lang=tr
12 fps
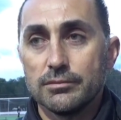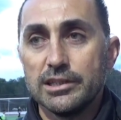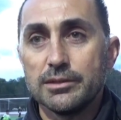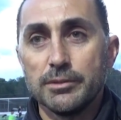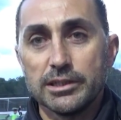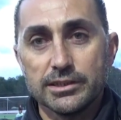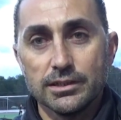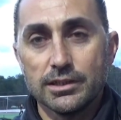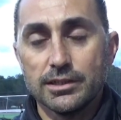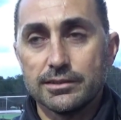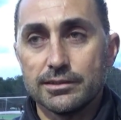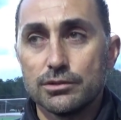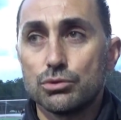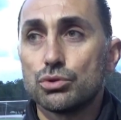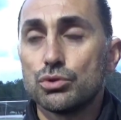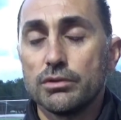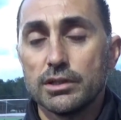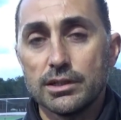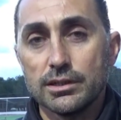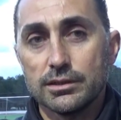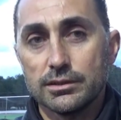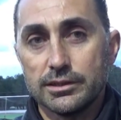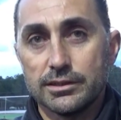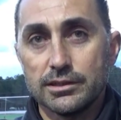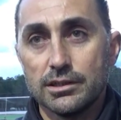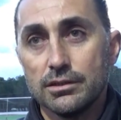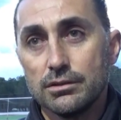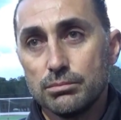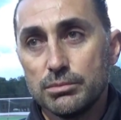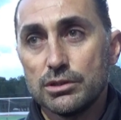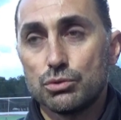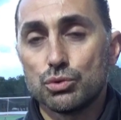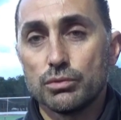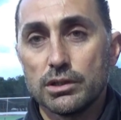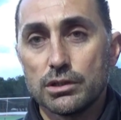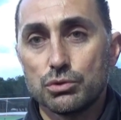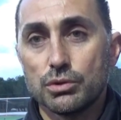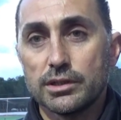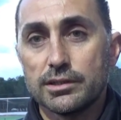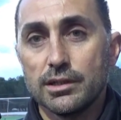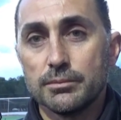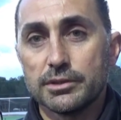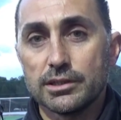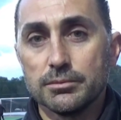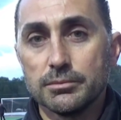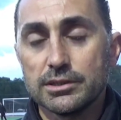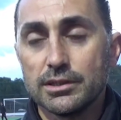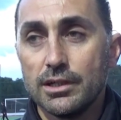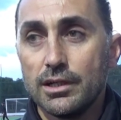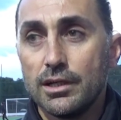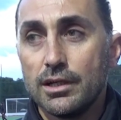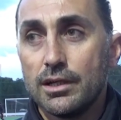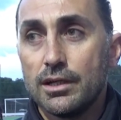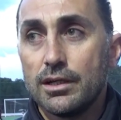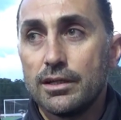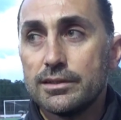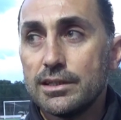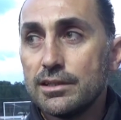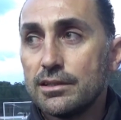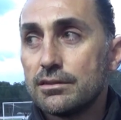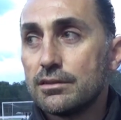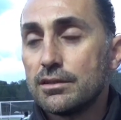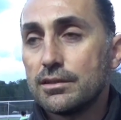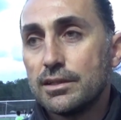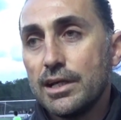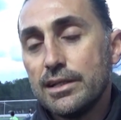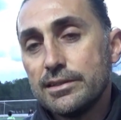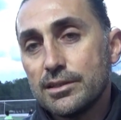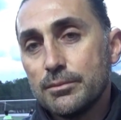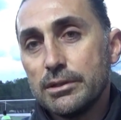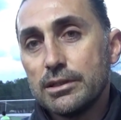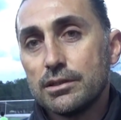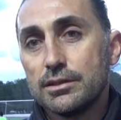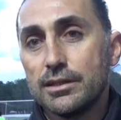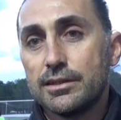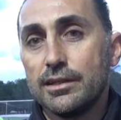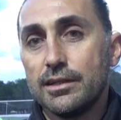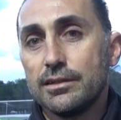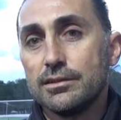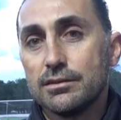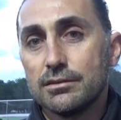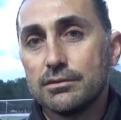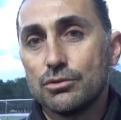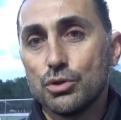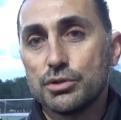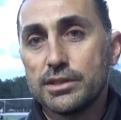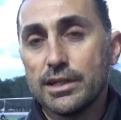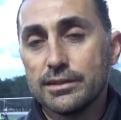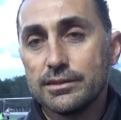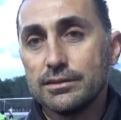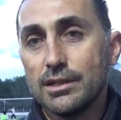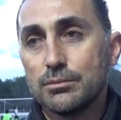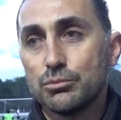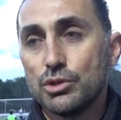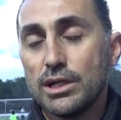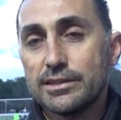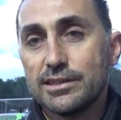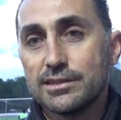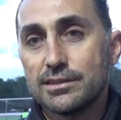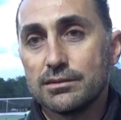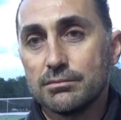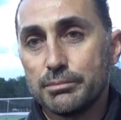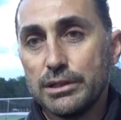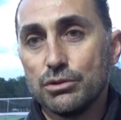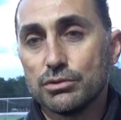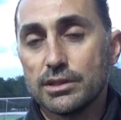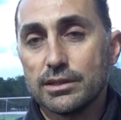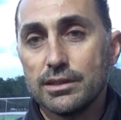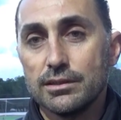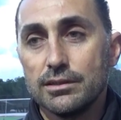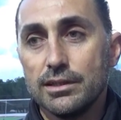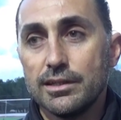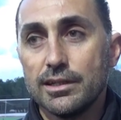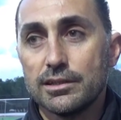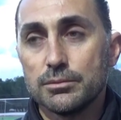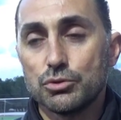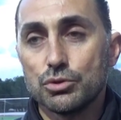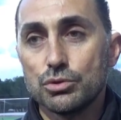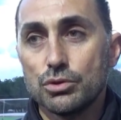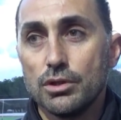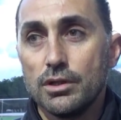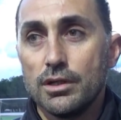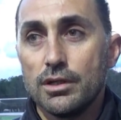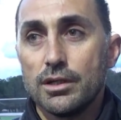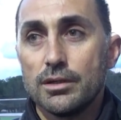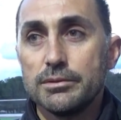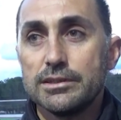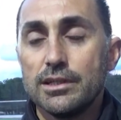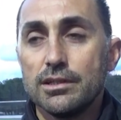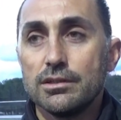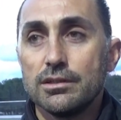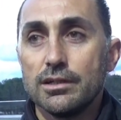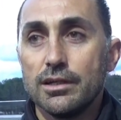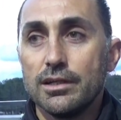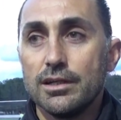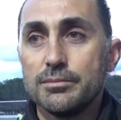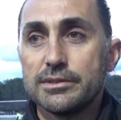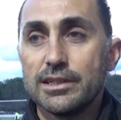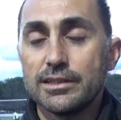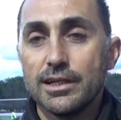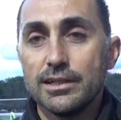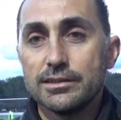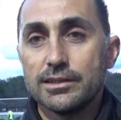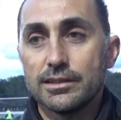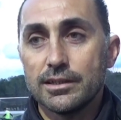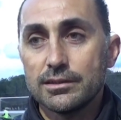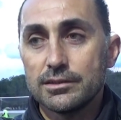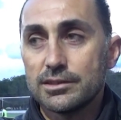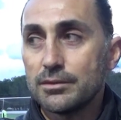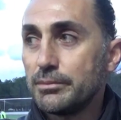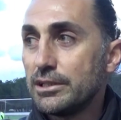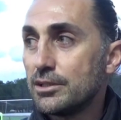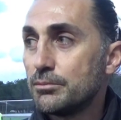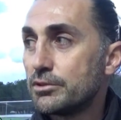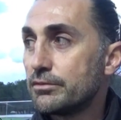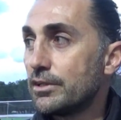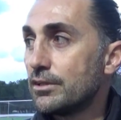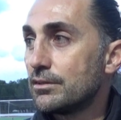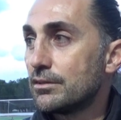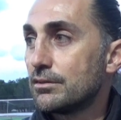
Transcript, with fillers: lig maçlarına katıldı. Turnuvalara gittik. Biz de turnuvalara çok katılan bir takımız. E zaten geldiği zaman da yeteneğini gösterdi. Yani bunu herkes biliyor zaten. Yetenekli bir çocuk. Biz de e, elimizden geldiği kadar işte bilgimiz ve